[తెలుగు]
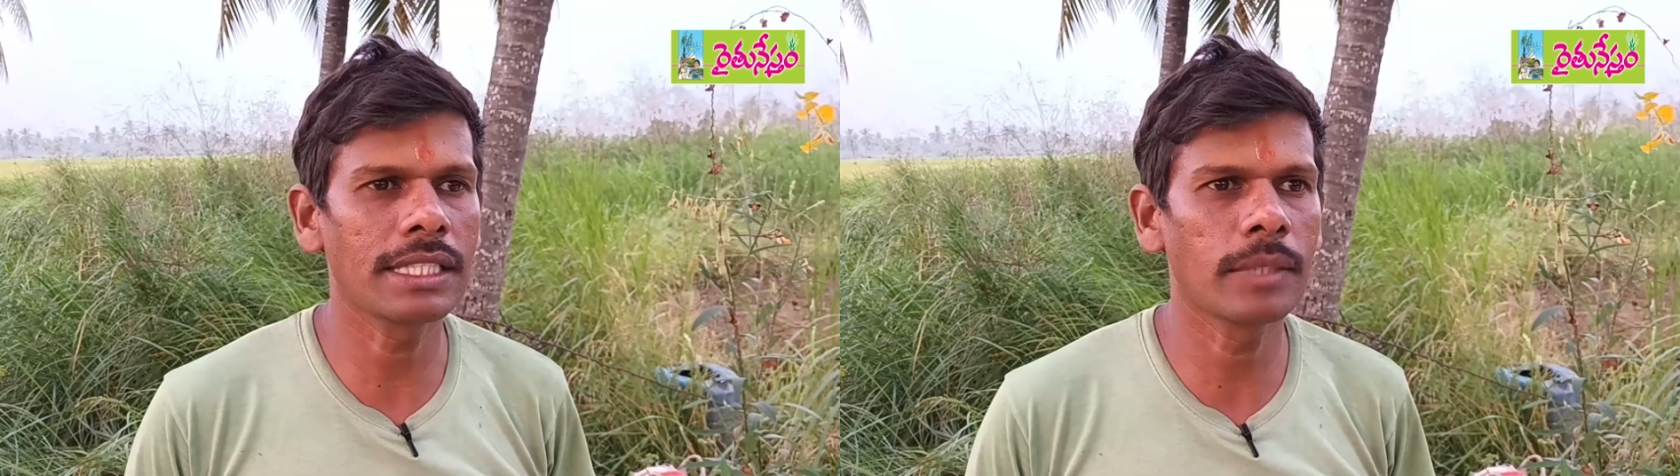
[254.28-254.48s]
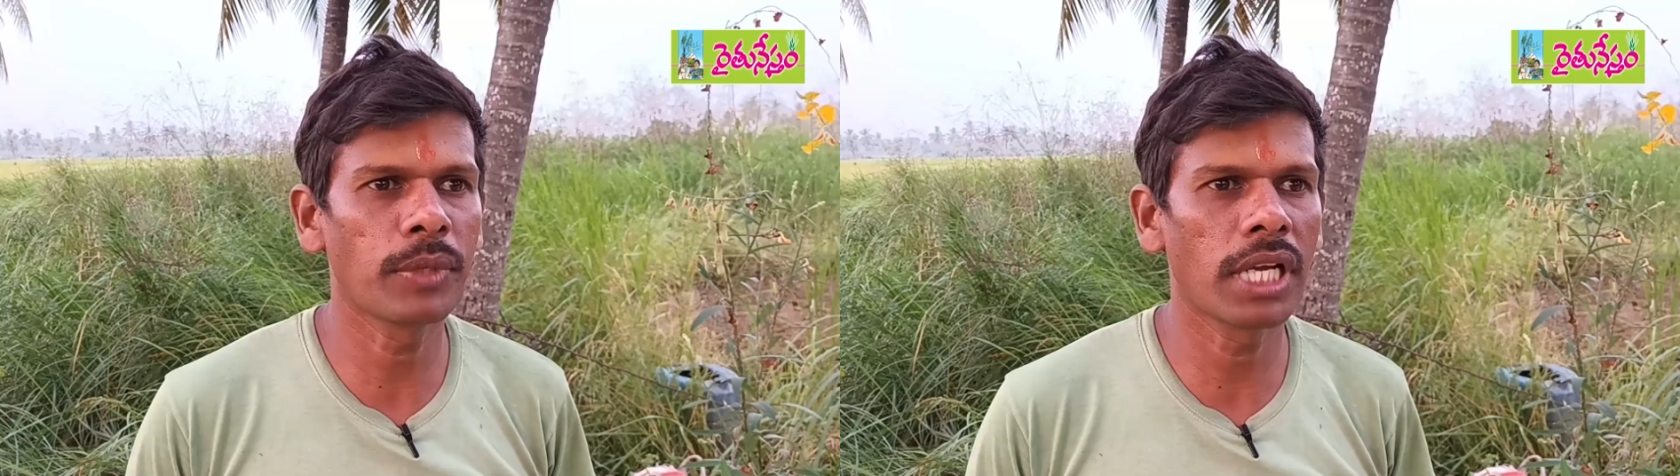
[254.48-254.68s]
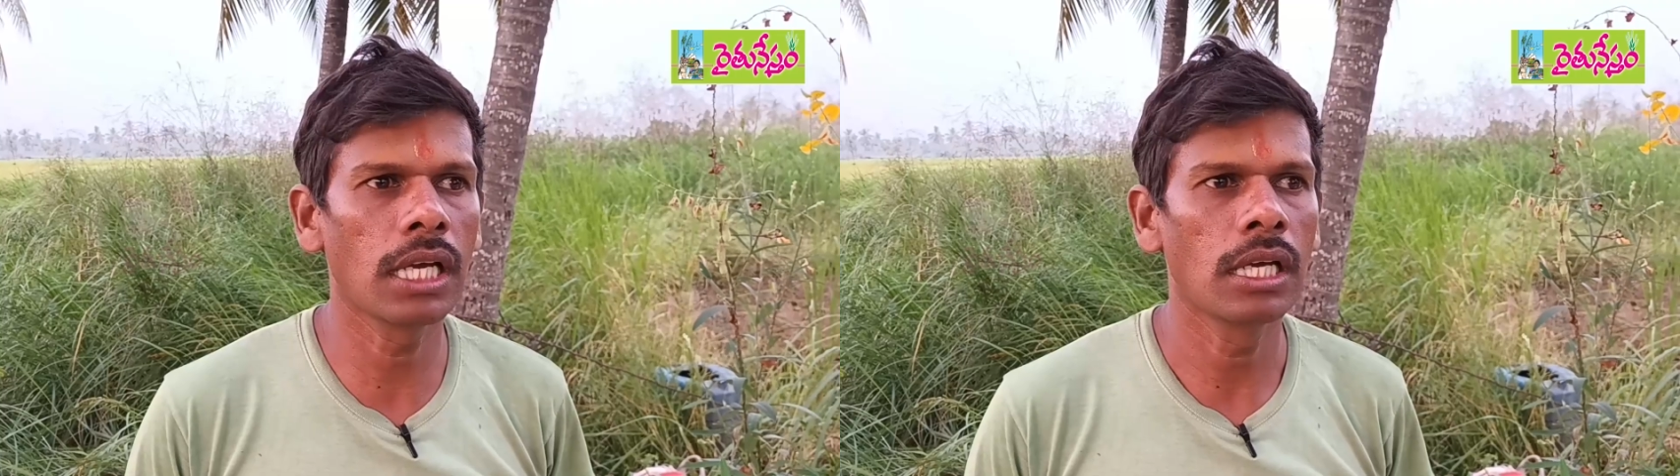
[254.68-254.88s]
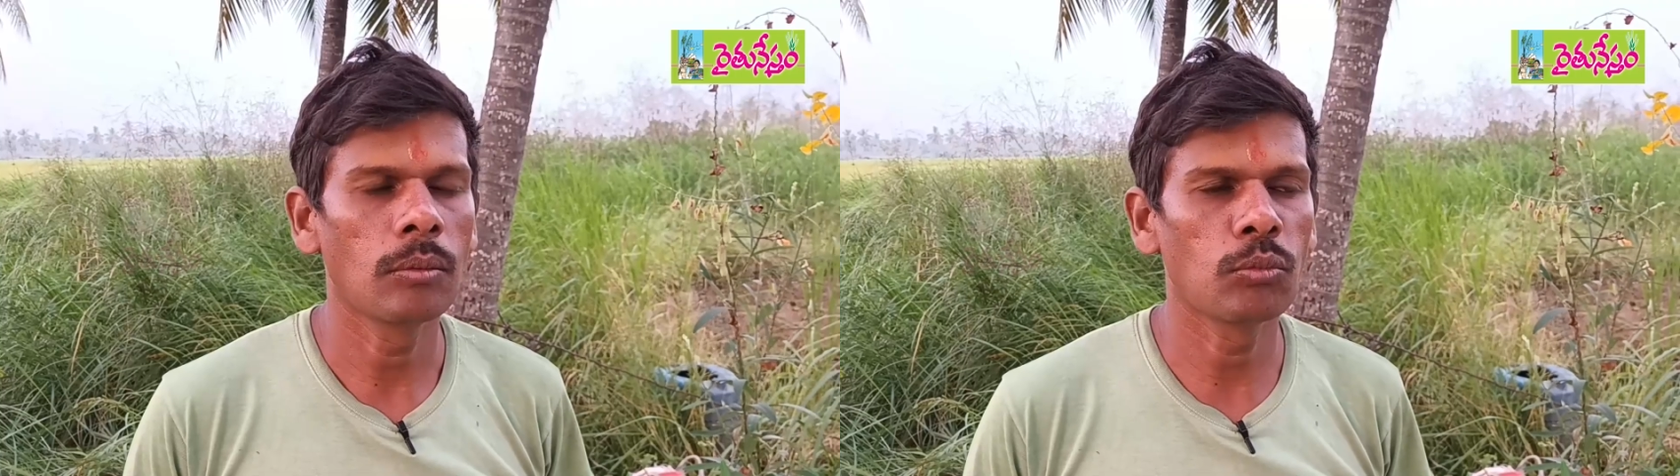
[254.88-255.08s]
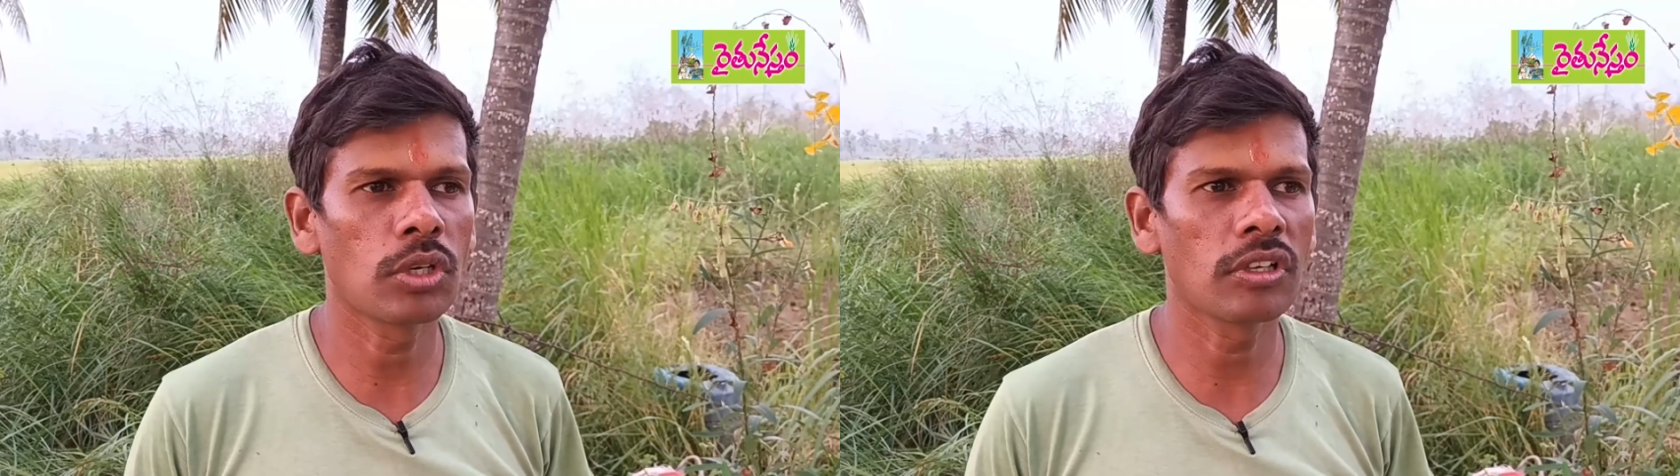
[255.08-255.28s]
చెప్పిన
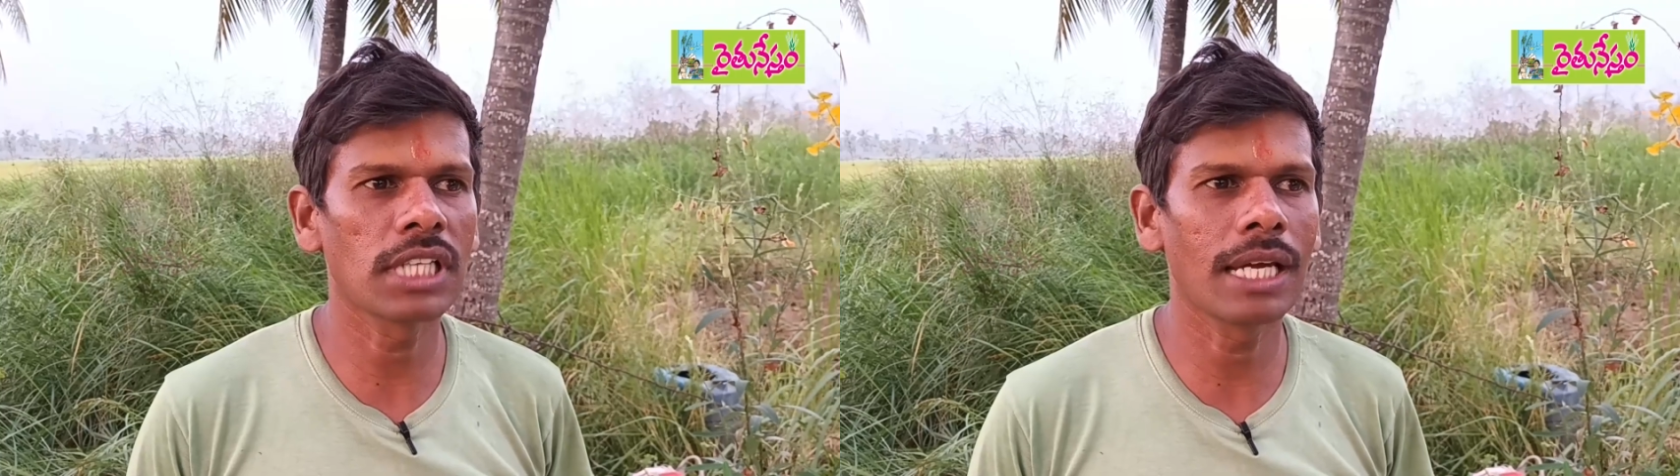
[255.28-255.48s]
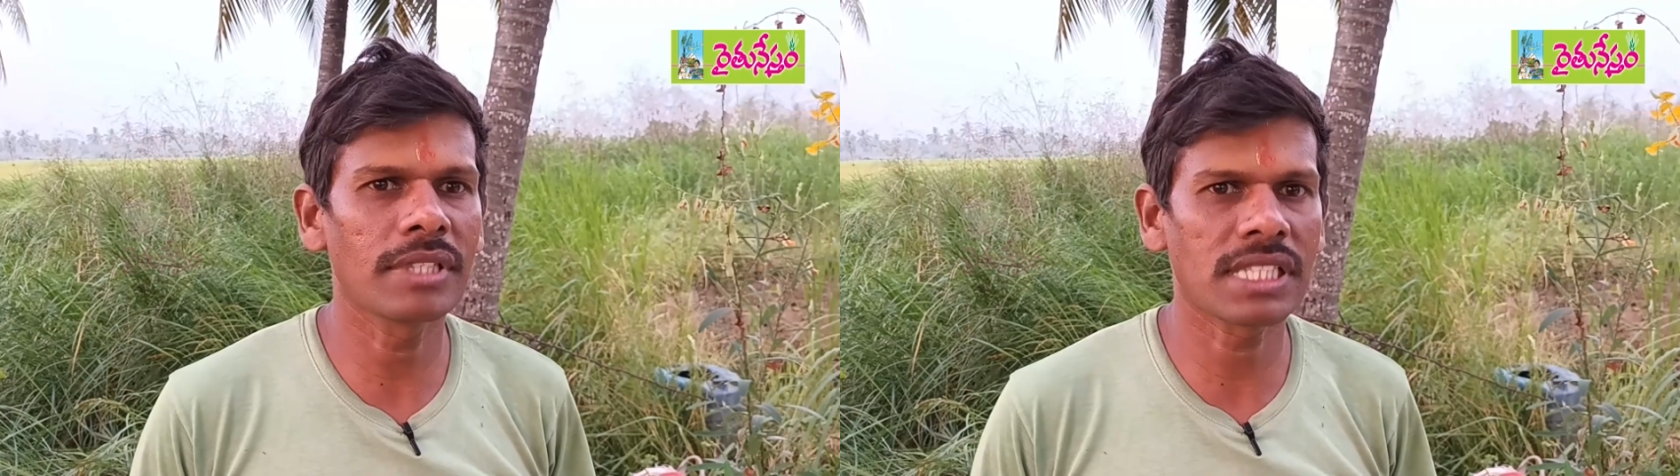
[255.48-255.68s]
మూడు వందల యాభై